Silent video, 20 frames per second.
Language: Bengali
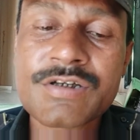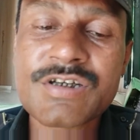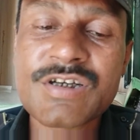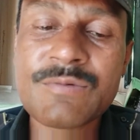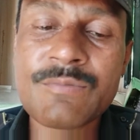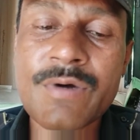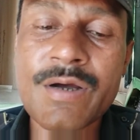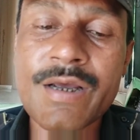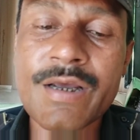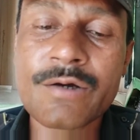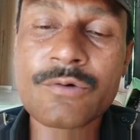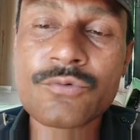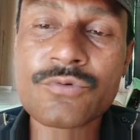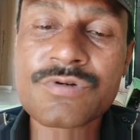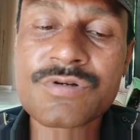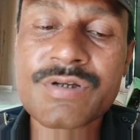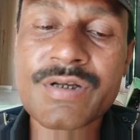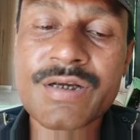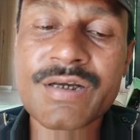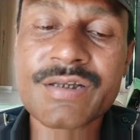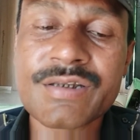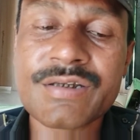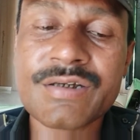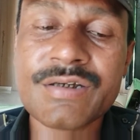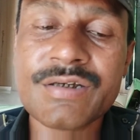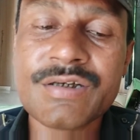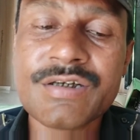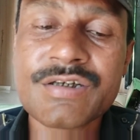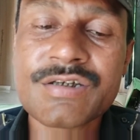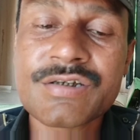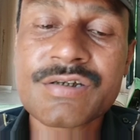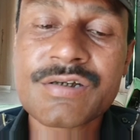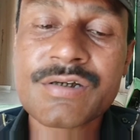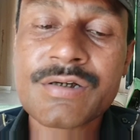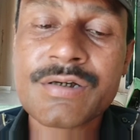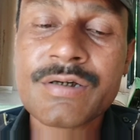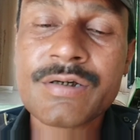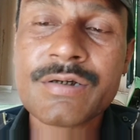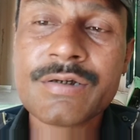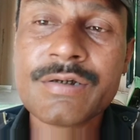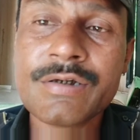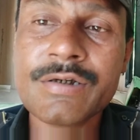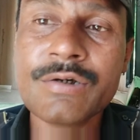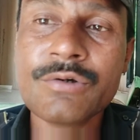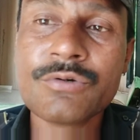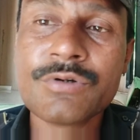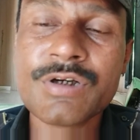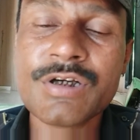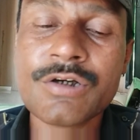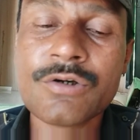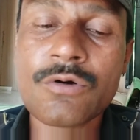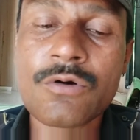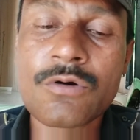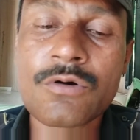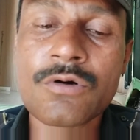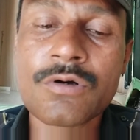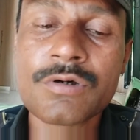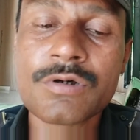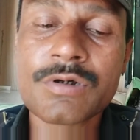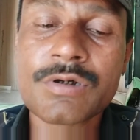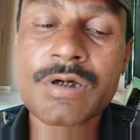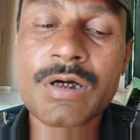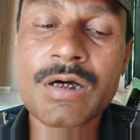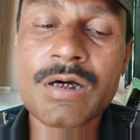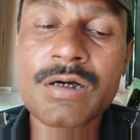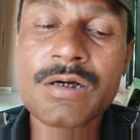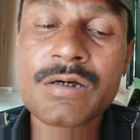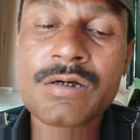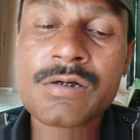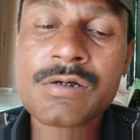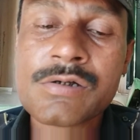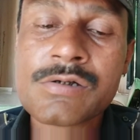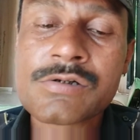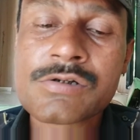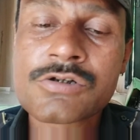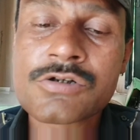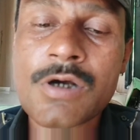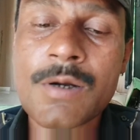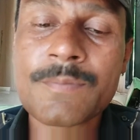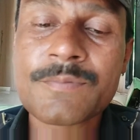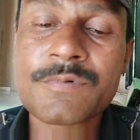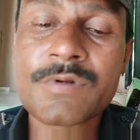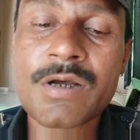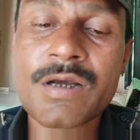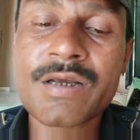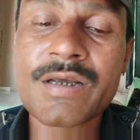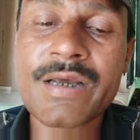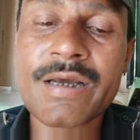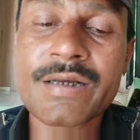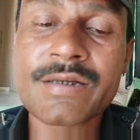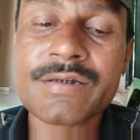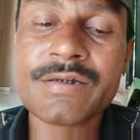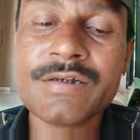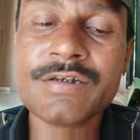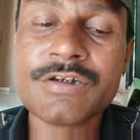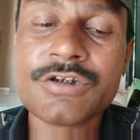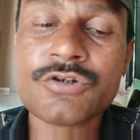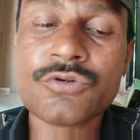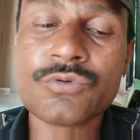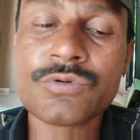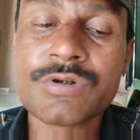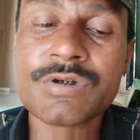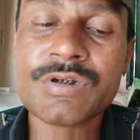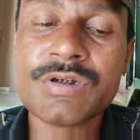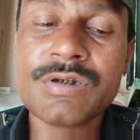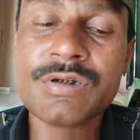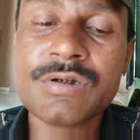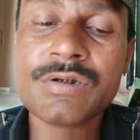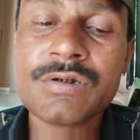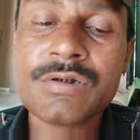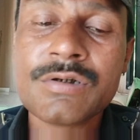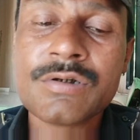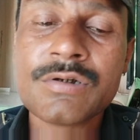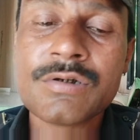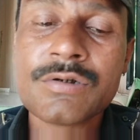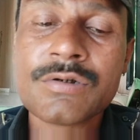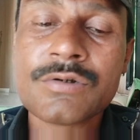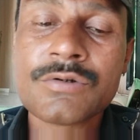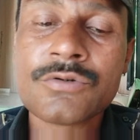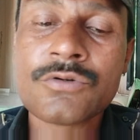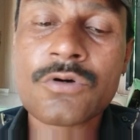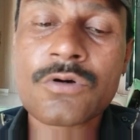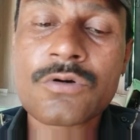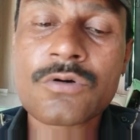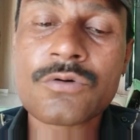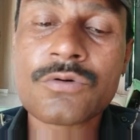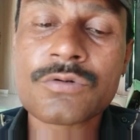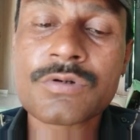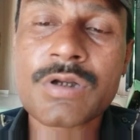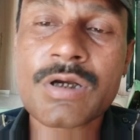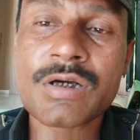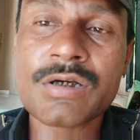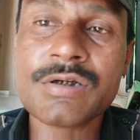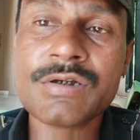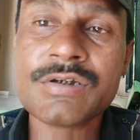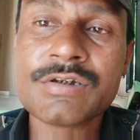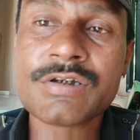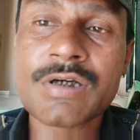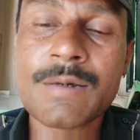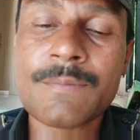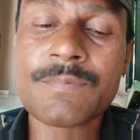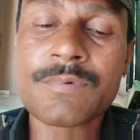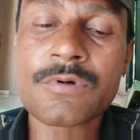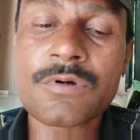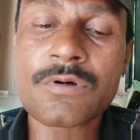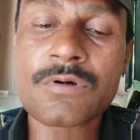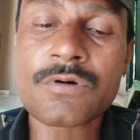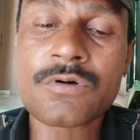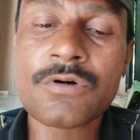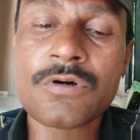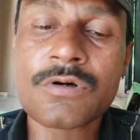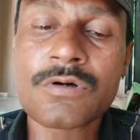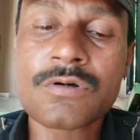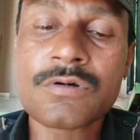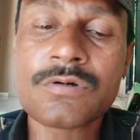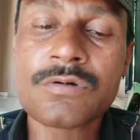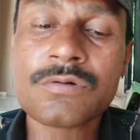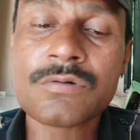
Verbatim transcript: সীমা একুশ থেকে তিরিশ ডিউটি ন ঘন্টা সপ্তাহে একদিন ছুটি দক্ষতা হিসাব রক্ষক